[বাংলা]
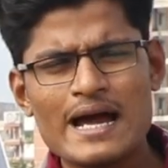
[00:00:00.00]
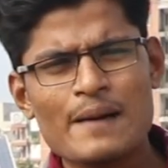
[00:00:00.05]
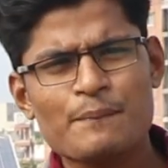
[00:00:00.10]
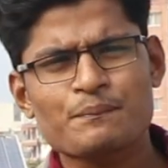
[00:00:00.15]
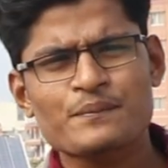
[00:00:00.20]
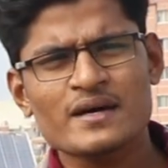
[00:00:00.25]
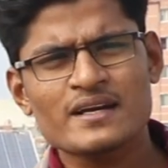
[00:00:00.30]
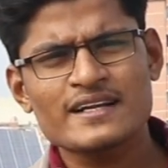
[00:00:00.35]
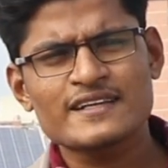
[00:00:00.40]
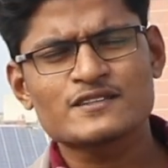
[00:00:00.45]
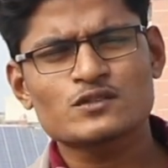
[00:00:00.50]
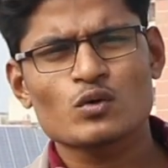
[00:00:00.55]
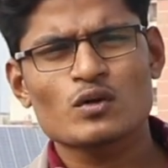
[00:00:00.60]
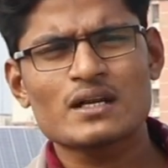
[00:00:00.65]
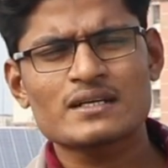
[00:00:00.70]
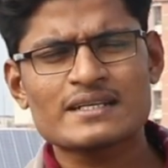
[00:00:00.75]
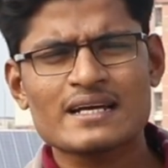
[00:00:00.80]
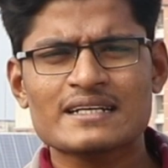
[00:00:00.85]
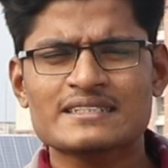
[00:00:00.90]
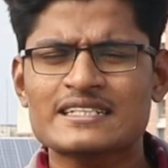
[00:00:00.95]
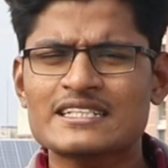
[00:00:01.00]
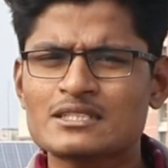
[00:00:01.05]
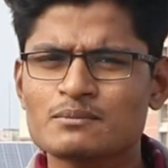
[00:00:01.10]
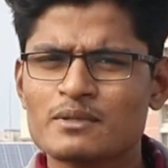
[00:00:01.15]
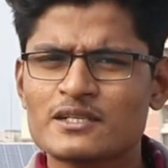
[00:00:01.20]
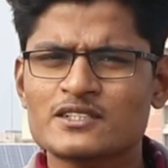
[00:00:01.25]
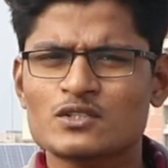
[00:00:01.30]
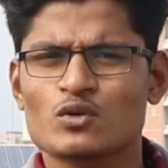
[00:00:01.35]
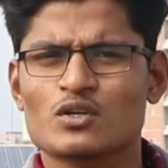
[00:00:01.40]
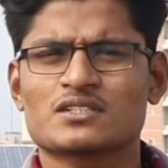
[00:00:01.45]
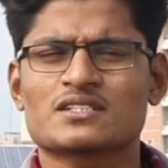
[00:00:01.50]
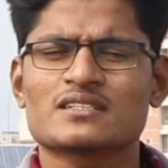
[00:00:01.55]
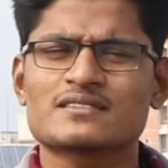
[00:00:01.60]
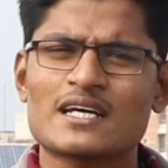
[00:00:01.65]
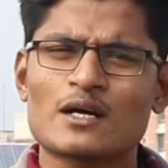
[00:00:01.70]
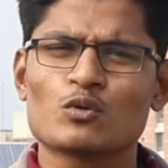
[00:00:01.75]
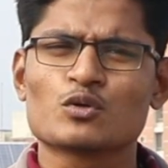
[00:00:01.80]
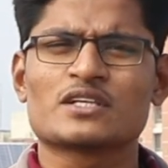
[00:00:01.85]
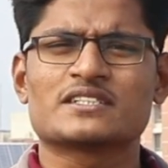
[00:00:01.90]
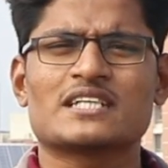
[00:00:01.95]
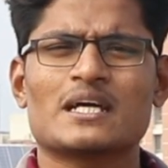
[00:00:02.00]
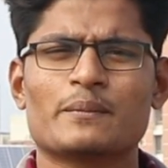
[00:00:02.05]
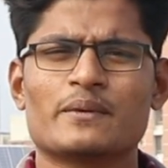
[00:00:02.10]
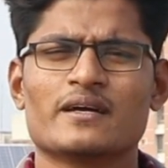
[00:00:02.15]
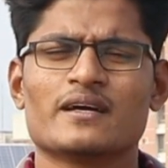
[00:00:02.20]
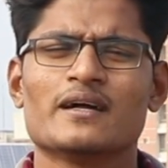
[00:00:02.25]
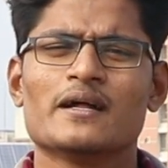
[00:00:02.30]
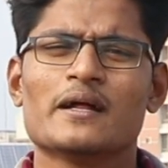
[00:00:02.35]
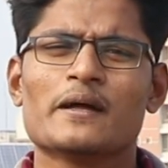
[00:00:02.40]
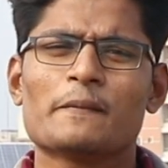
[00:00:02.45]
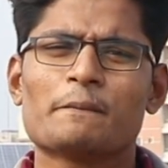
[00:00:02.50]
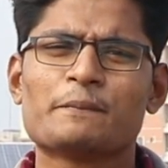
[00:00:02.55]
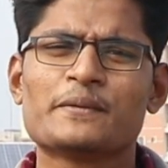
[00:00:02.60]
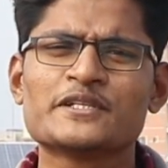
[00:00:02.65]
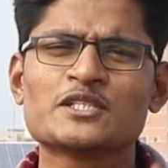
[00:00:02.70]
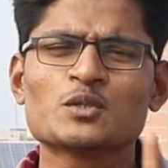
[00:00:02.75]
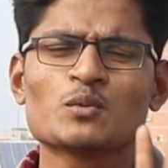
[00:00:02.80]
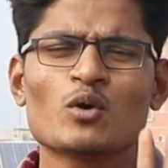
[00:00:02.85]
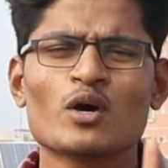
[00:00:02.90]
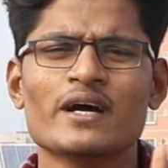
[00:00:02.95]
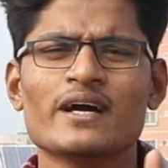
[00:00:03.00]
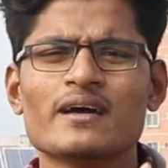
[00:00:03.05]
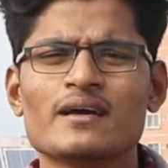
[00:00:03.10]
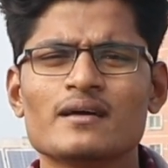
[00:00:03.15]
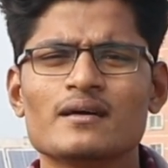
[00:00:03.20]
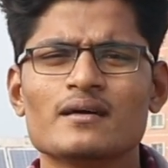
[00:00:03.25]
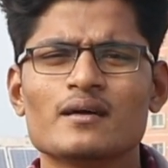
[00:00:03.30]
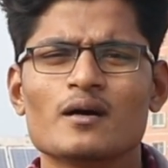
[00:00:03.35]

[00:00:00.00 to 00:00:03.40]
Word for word: আপনার এই সোলারটাকে যে ইনভেস্ট করেছেন তা উঠে যাবে বিনিময়ে